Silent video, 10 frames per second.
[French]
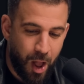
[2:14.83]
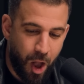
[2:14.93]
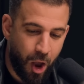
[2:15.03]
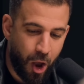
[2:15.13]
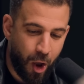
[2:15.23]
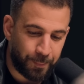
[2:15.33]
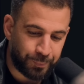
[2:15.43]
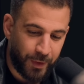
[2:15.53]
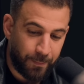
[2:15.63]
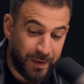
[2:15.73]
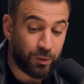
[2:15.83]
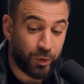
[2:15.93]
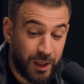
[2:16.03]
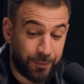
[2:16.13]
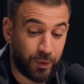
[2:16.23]
mais
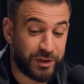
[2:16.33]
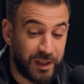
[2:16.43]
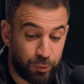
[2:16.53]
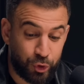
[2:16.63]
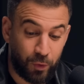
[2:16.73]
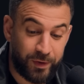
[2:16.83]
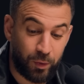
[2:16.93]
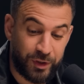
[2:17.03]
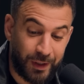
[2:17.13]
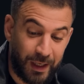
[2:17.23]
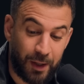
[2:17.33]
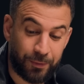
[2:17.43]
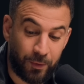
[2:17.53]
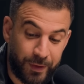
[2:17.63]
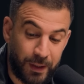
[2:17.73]
donc, il a sorti début janvier le titre La
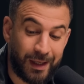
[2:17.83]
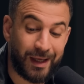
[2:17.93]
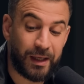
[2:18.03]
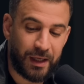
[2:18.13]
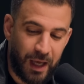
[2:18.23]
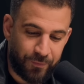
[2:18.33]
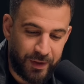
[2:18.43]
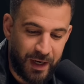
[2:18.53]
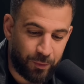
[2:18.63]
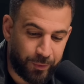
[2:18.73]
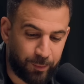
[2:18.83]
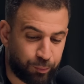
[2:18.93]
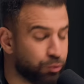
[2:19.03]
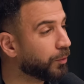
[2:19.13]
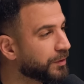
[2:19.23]
Santé et Grave des Lards dans un
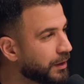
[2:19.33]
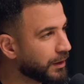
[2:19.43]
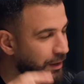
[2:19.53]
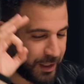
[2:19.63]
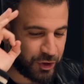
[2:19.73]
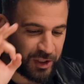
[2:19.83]
pur style calage